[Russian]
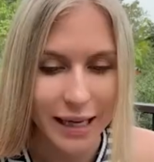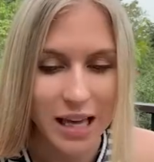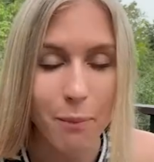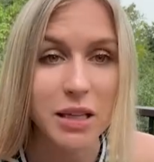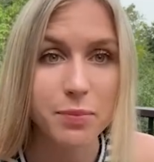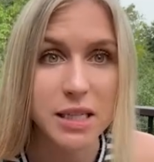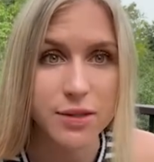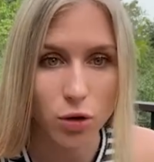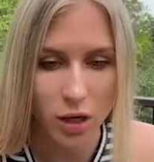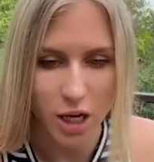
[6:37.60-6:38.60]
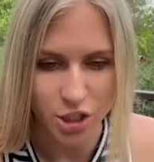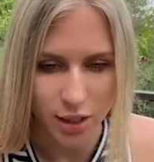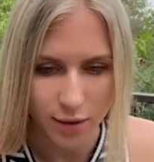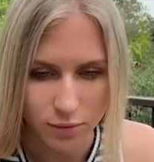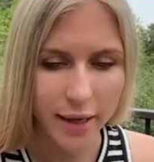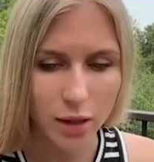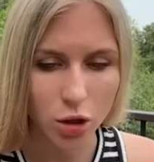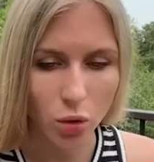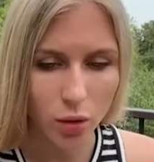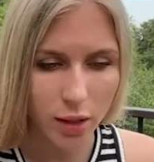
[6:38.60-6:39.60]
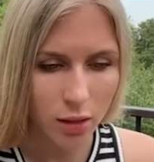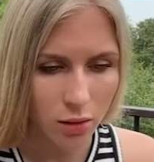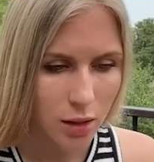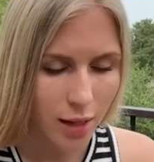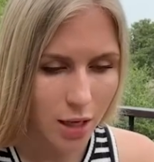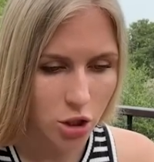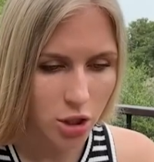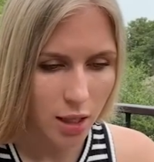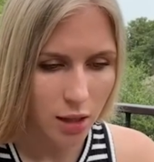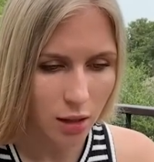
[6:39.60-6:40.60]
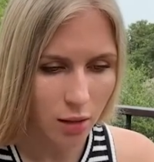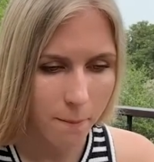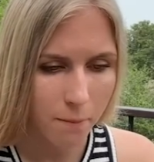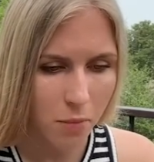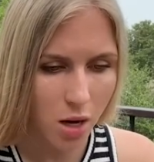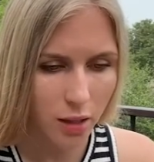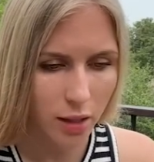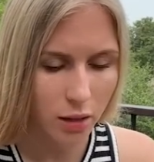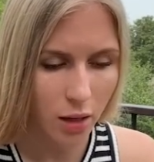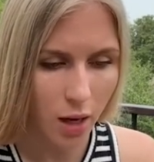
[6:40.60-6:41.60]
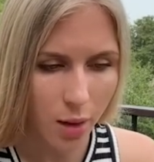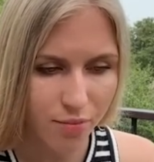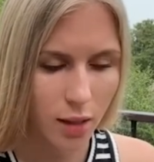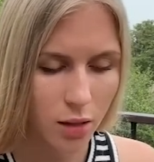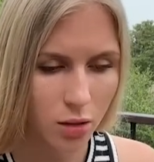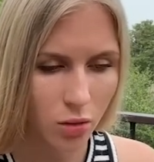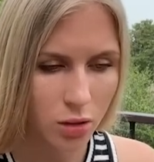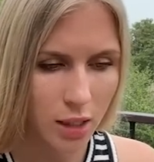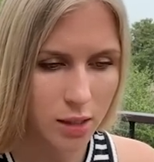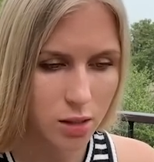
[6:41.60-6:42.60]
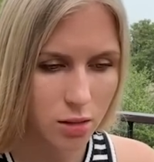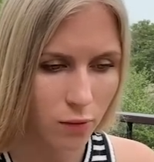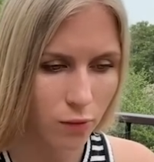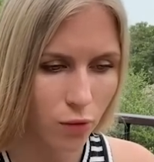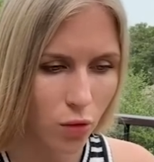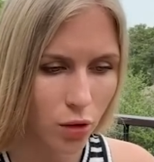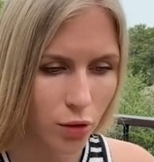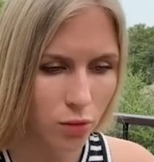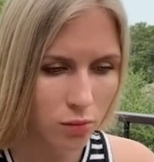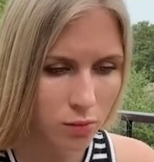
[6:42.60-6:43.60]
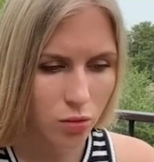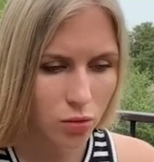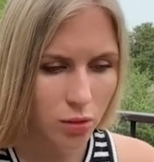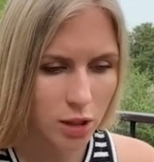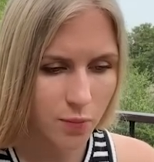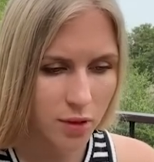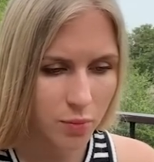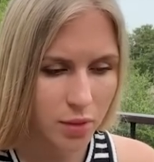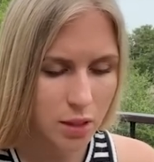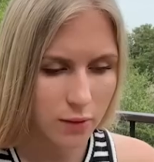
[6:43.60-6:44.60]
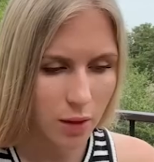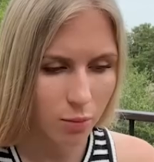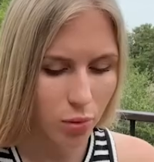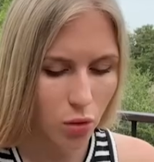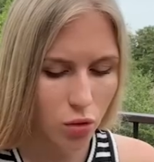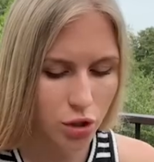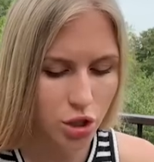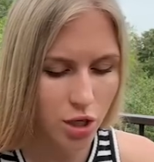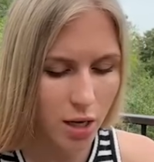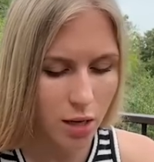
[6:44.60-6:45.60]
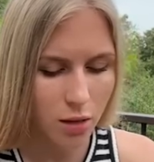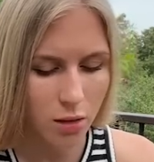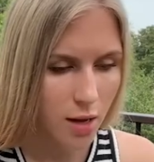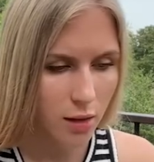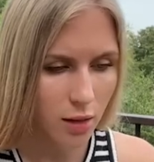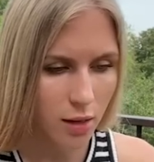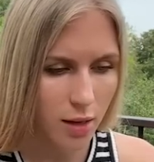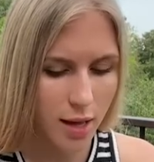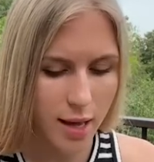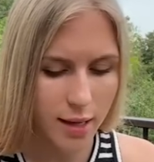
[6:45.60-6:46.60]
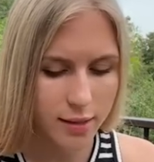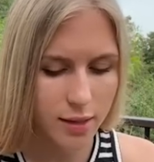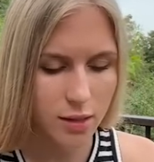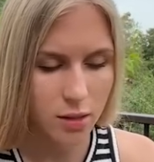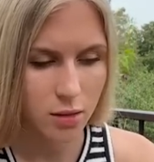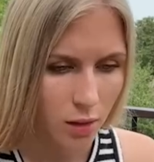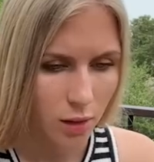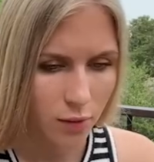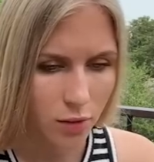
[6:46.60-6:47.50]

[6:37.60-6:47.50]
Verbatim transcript: и я подписываю каждое. Это токен, дальше это market cap, это у нас volume, тут у нас подписываем блокчейн, это edit, и